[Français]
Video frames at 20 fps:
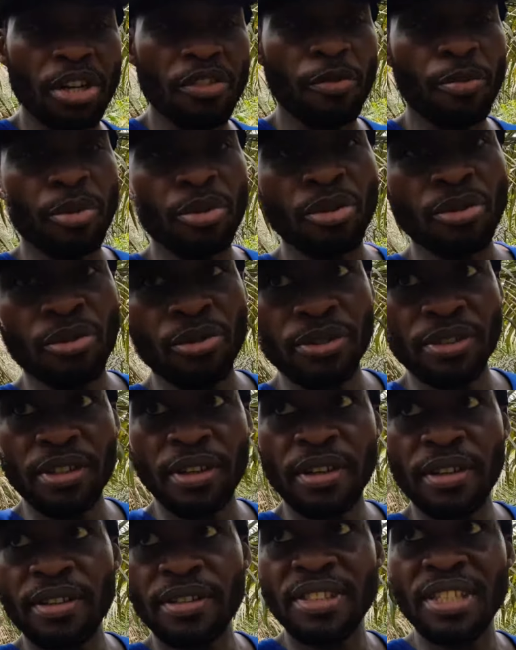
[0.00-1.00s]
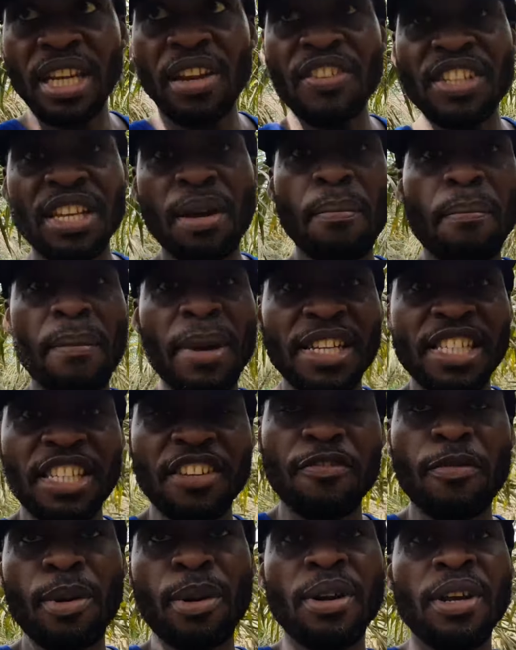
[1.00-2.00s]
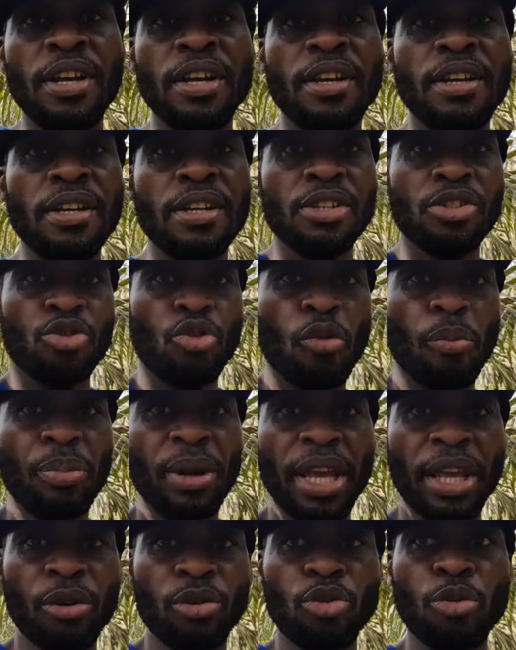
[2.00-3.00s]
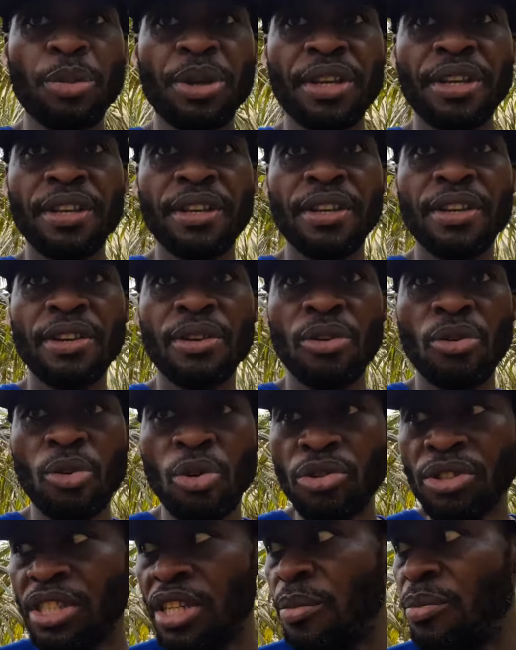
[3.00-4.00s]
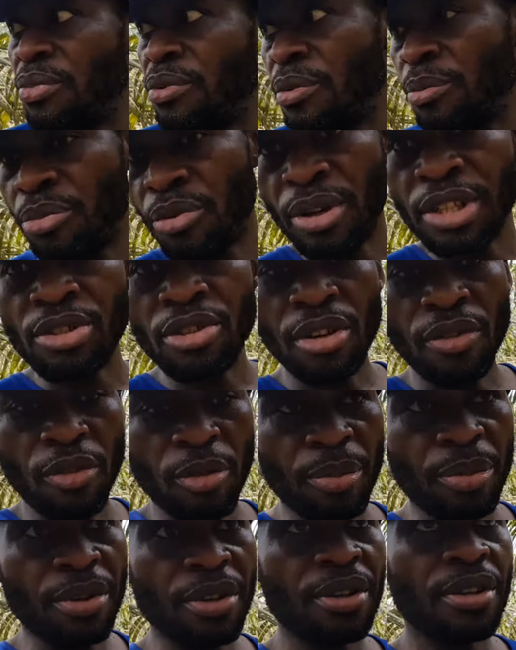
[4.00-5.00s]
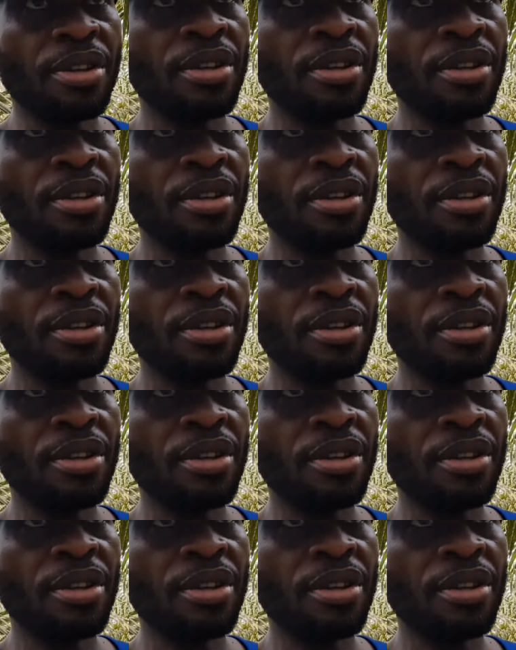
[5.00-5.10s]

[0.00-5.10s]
développer notre continent. C'est un investissement massivement sur le plan économique que le continent pourra se développer.